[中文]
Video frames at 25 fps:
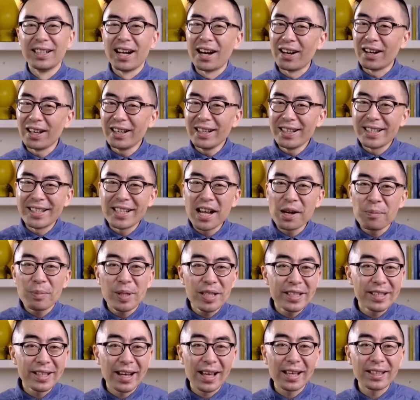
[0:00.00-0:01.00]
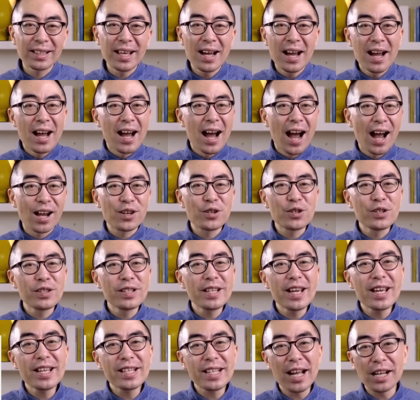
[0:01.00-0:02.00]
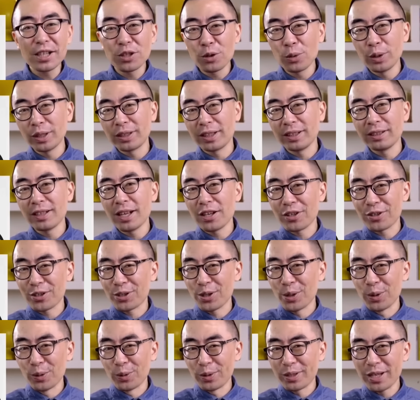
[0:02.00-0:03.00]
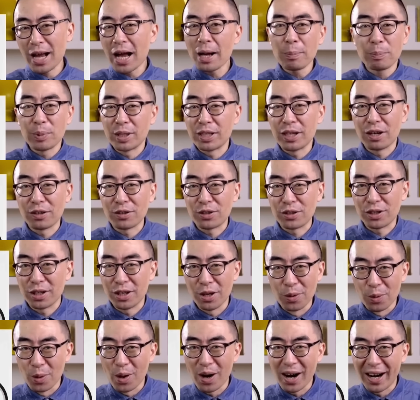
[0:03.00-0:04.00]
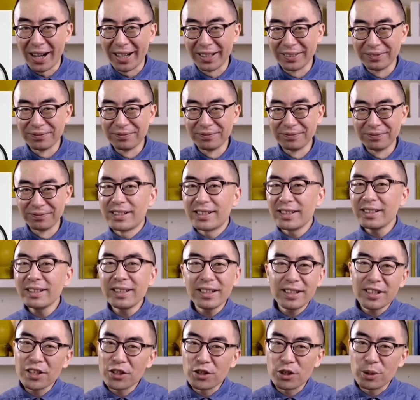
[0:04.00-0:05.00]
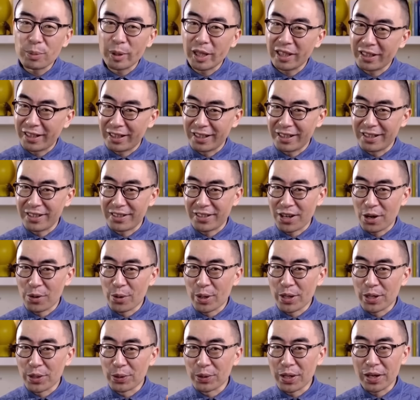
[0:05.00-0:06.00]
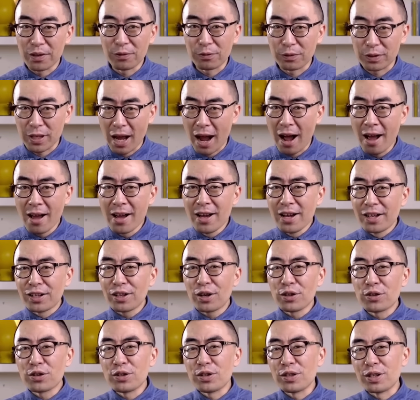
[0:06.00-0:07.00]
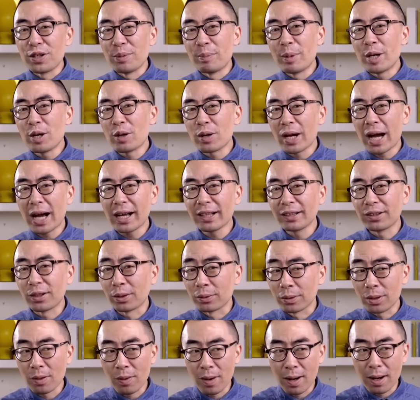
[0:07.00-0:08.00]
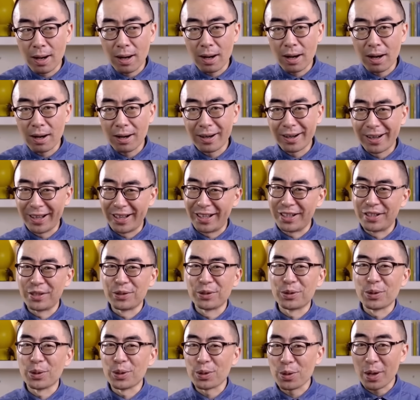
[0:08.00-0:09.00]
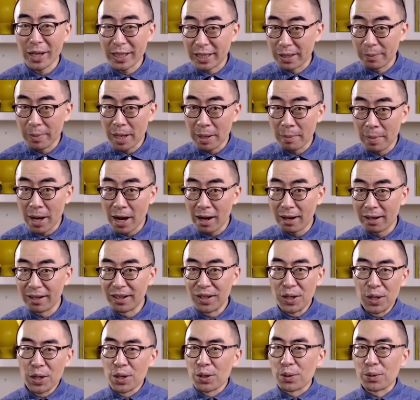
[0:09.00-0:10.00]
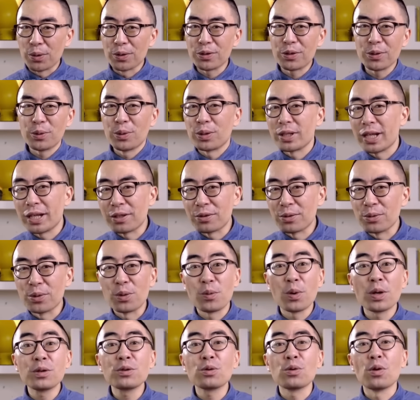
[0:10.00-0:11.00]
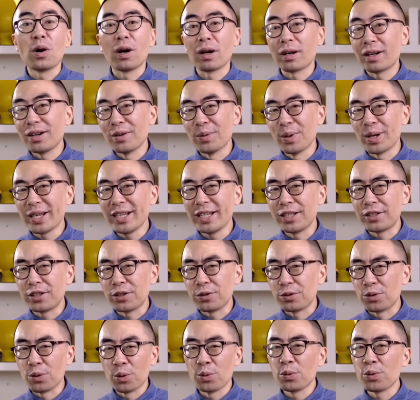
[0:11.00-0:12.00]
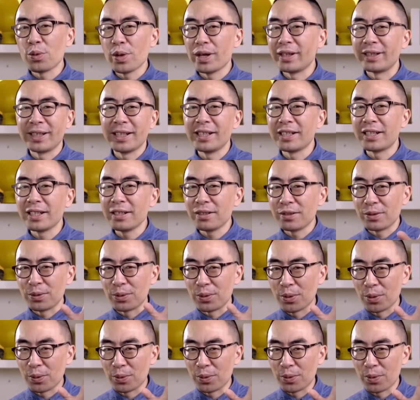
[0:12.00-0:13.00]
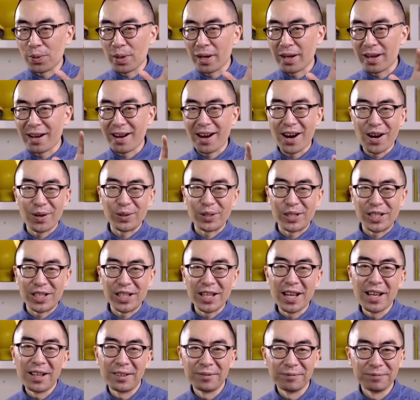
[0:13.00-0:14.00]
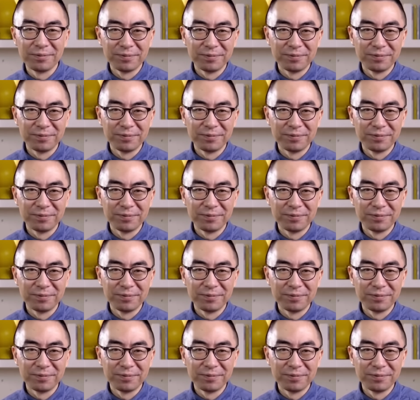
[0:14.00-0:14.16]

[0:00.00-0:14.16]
好了，相比起来呢，还是捏一下就会停的手刹比较适合我啊。今天的视频可能稍微有点复杂，要是你没有看懂的话，就多刷几遍吧。我是火箭叔，关注我，跟我一起永远年轻，永远好奇。